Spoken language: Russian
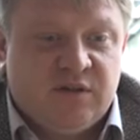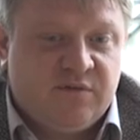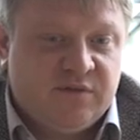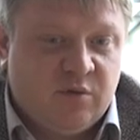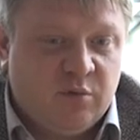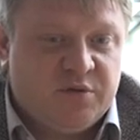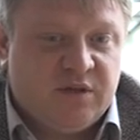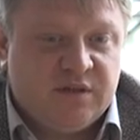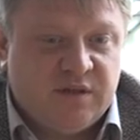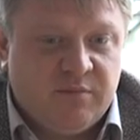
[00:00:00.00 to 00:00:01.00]
эта вся общая
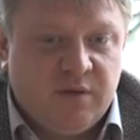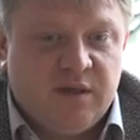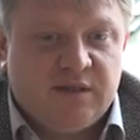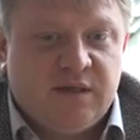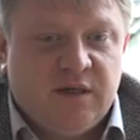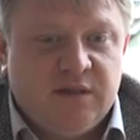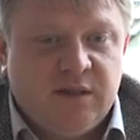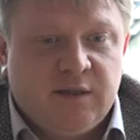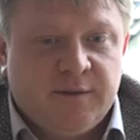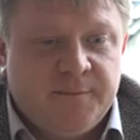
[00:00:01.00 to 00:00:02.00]
нестабильность на
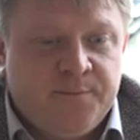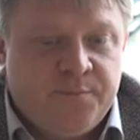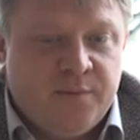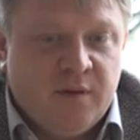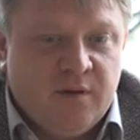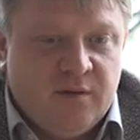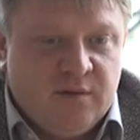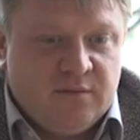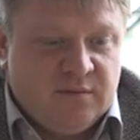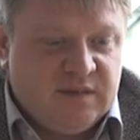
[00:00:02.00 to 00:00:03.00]
рынке,
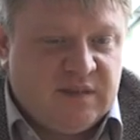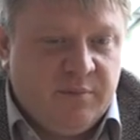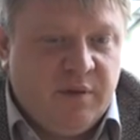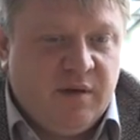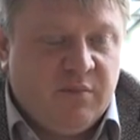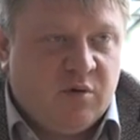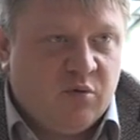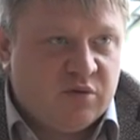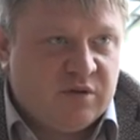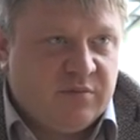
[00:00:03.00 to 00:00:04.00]
нестабильными
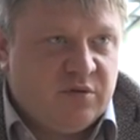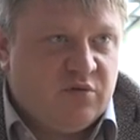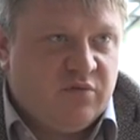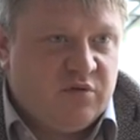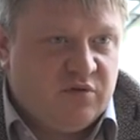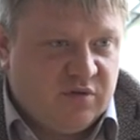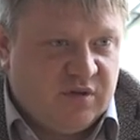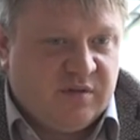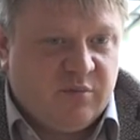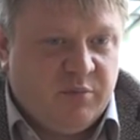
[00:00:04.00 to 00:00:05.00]
курсами, что влечет за
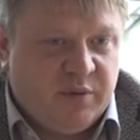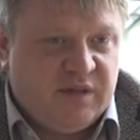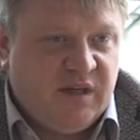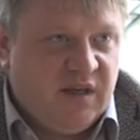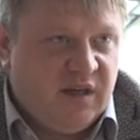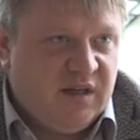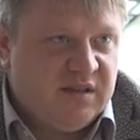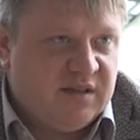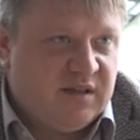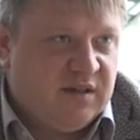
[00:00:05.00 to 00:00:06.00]
собой потери,
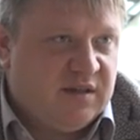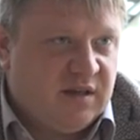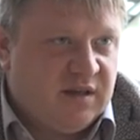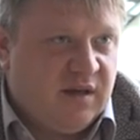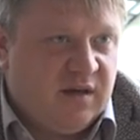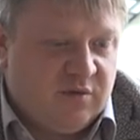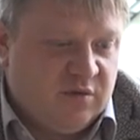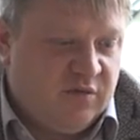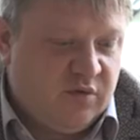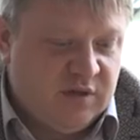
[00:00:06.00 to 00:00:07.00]
риски и так далее. То
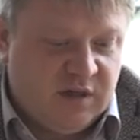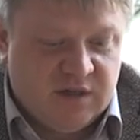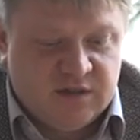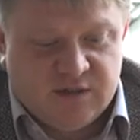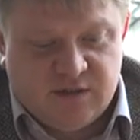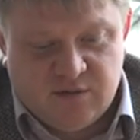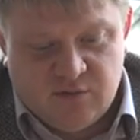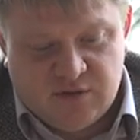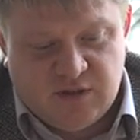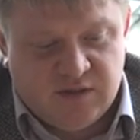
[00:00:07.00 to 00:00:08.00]
есть вроде кажется, с
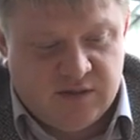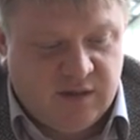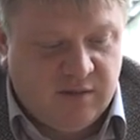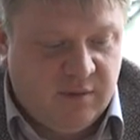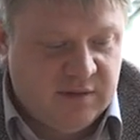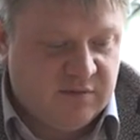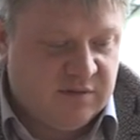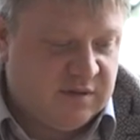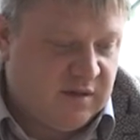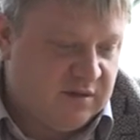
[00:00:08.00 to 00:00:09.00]
одной стороны
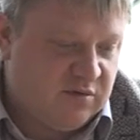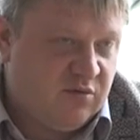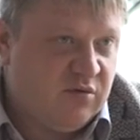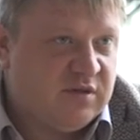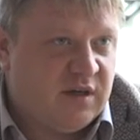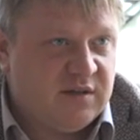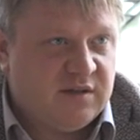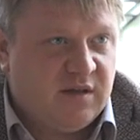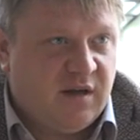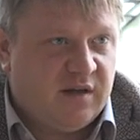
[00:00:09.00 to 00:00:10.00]
зарабатывается, а с другой стороны
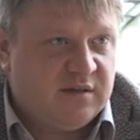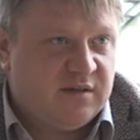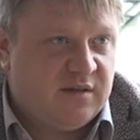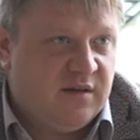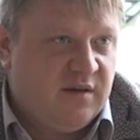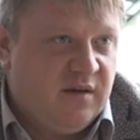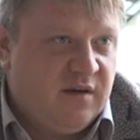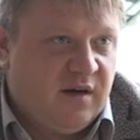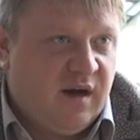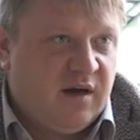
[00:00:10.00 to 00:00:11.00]
теряется.
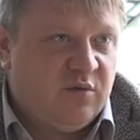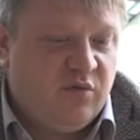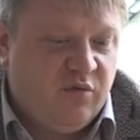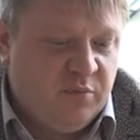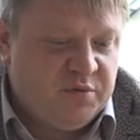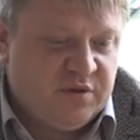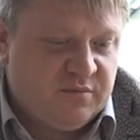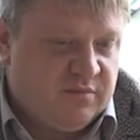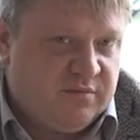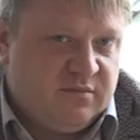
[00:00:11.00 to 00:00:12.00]
Как оно в общем,